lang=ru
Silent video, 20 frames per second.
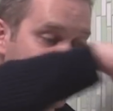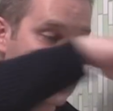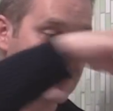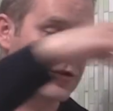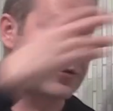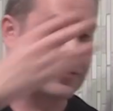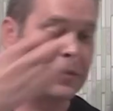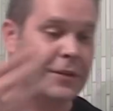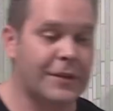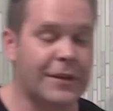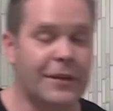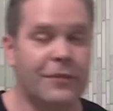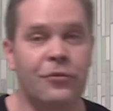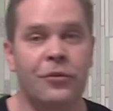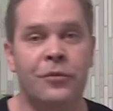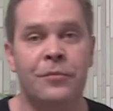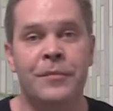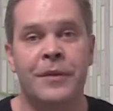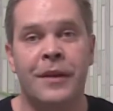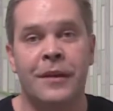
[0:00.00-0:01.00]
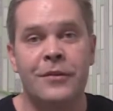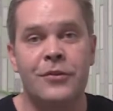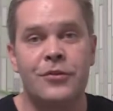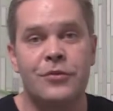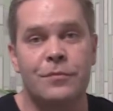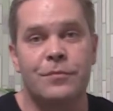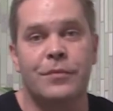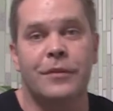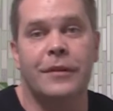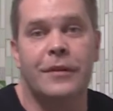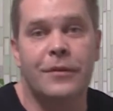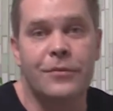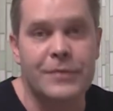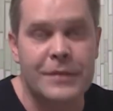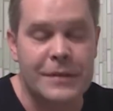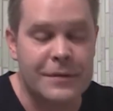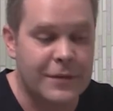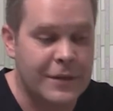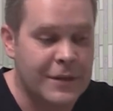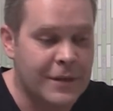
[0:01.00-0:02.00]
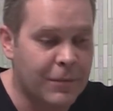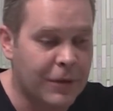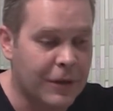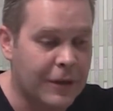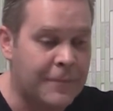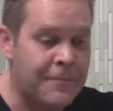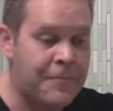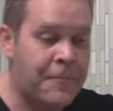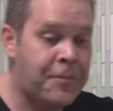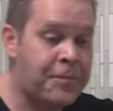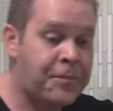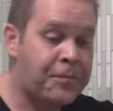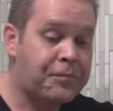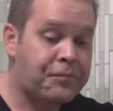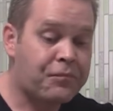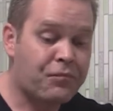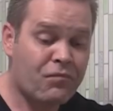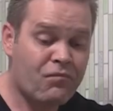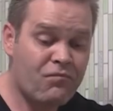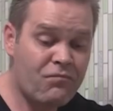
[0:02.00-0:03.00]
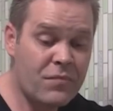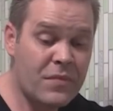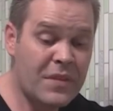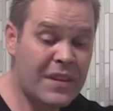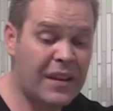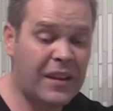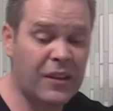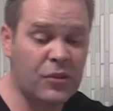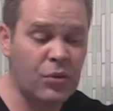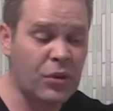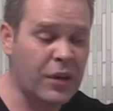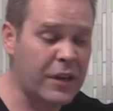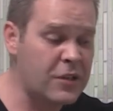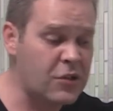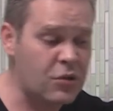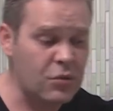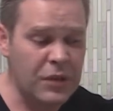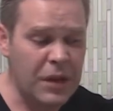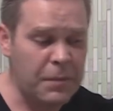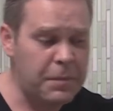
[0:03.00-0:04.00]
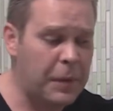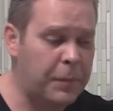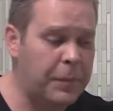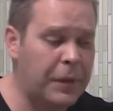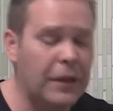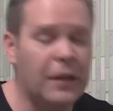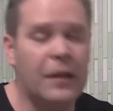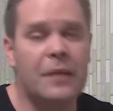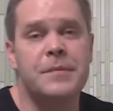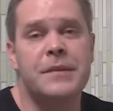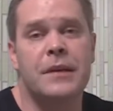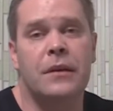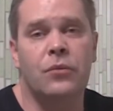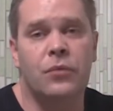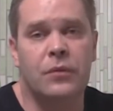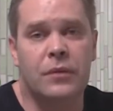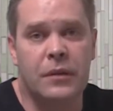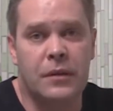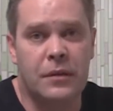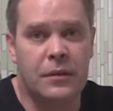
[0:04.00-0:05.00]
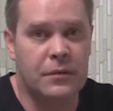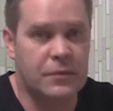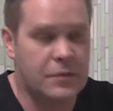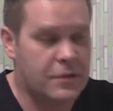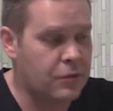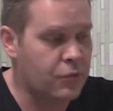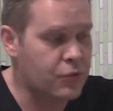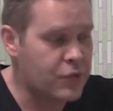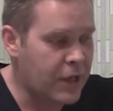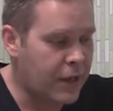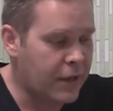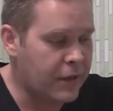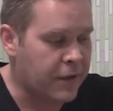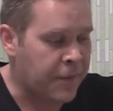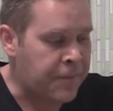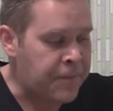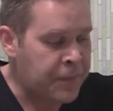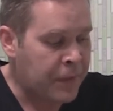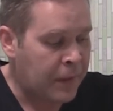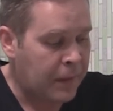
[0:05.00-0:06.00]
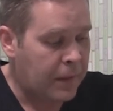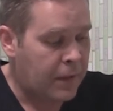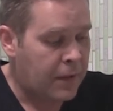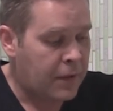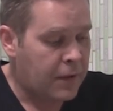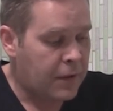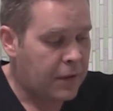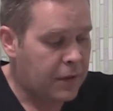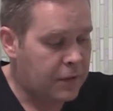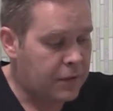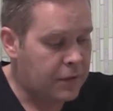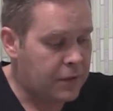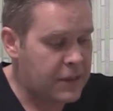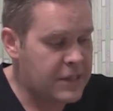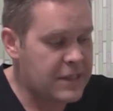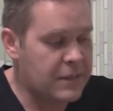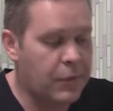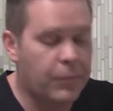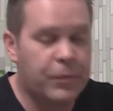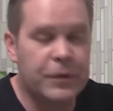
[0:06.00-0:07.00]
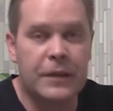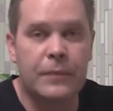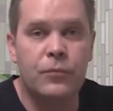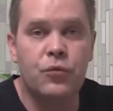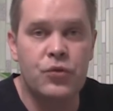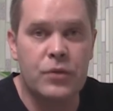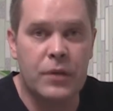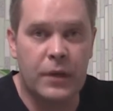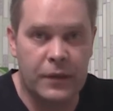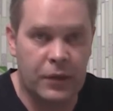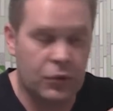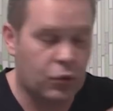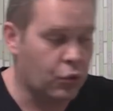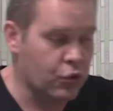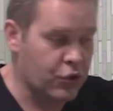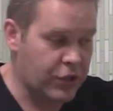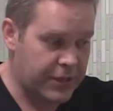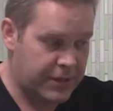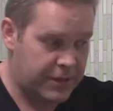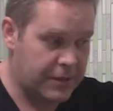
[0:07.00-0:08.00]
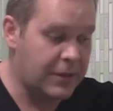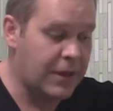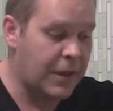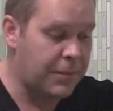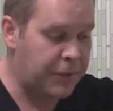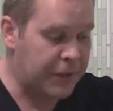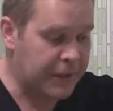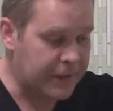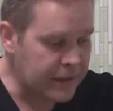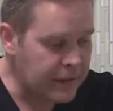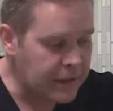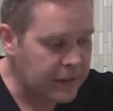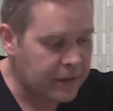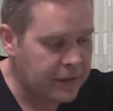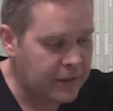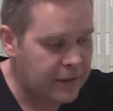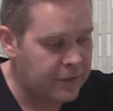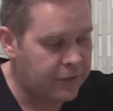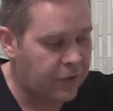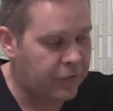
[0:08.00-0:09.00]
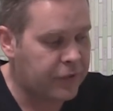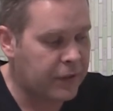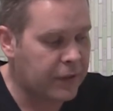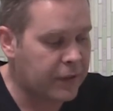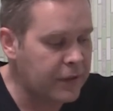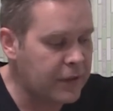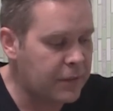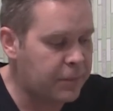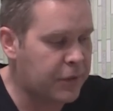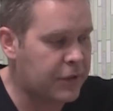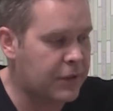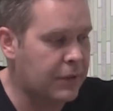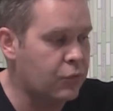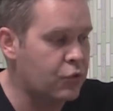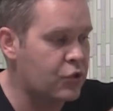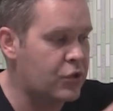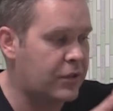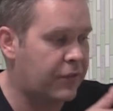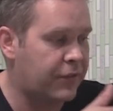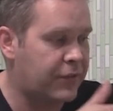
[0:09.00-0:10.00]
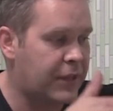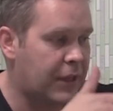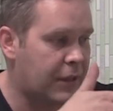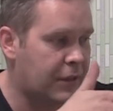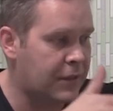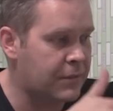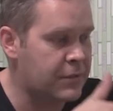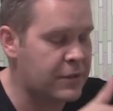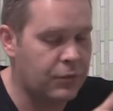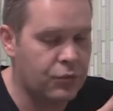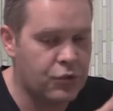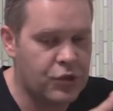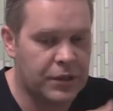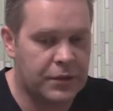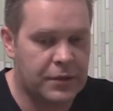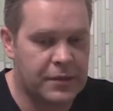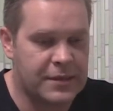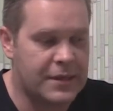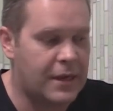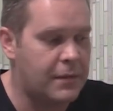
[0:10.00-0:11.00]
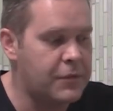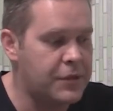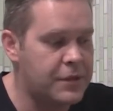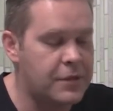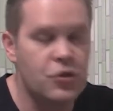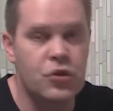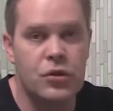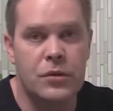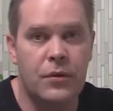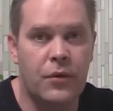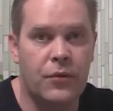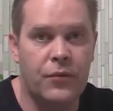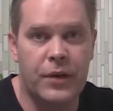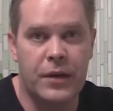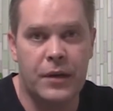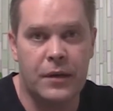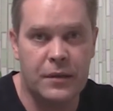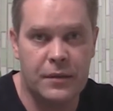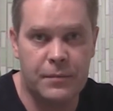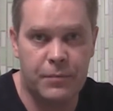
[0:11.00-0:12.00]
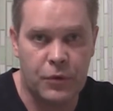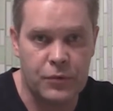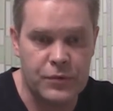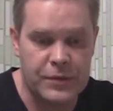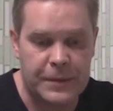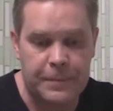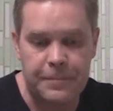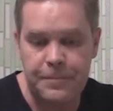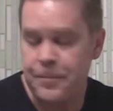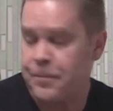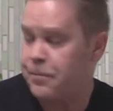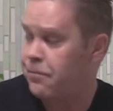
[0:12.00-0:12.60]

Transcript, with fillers: что что-то давно у меня ничего белорусского не было, которая сюда попала абсолютно случайно, э, хотя бы потому, что она тоже из недопитых, и во-вторых, потому что в данном случае это самый дешевый вариант просто.